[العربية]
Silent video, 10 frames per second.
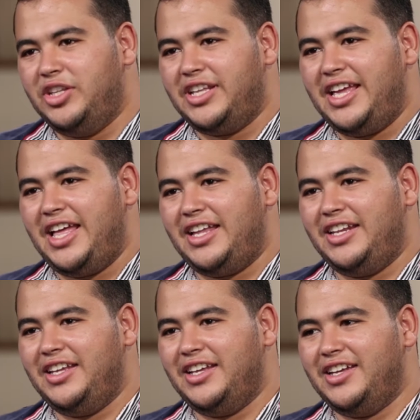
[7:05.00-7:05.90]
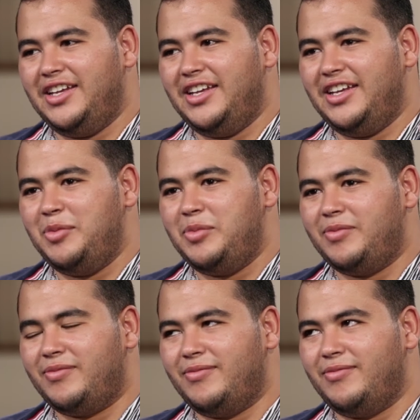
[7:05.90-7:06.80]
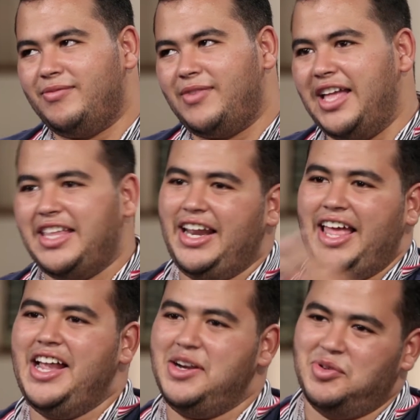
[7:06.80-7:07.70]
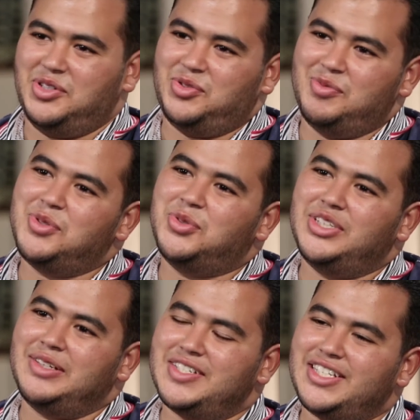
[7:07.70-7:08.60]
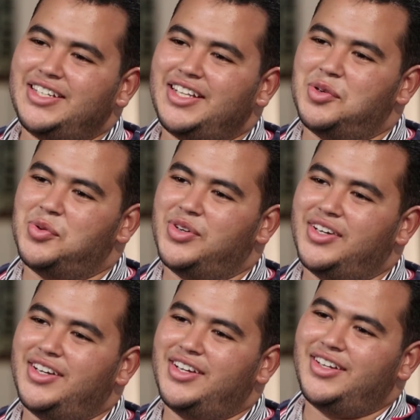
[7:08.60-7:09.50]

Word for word: انها يعني آه اتقل حاجه ممكن تكون موجوده مثلا هي أو في اول